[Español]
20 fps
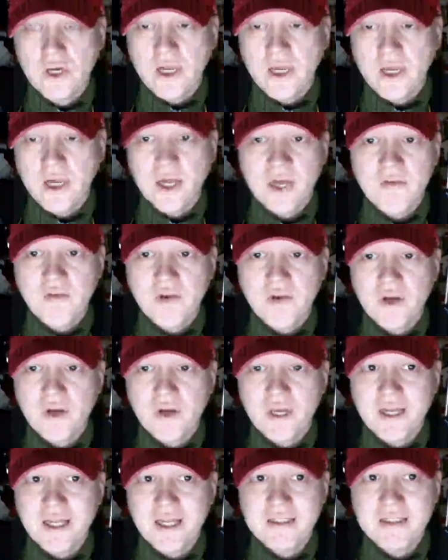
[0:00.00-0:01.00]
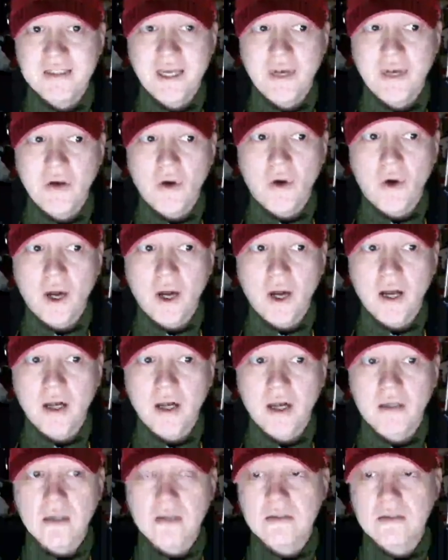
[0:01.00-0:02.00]
El jefe lo que quiere es que lo
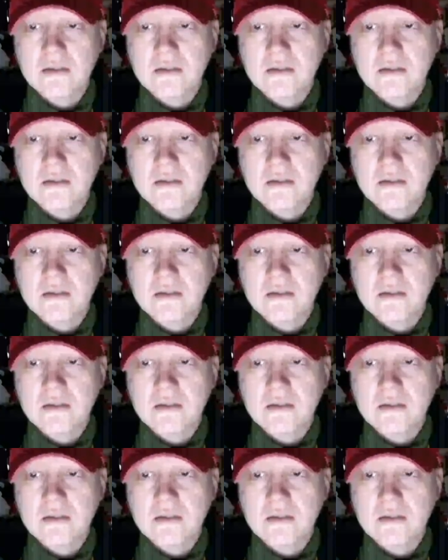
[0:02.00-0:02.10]
hagas.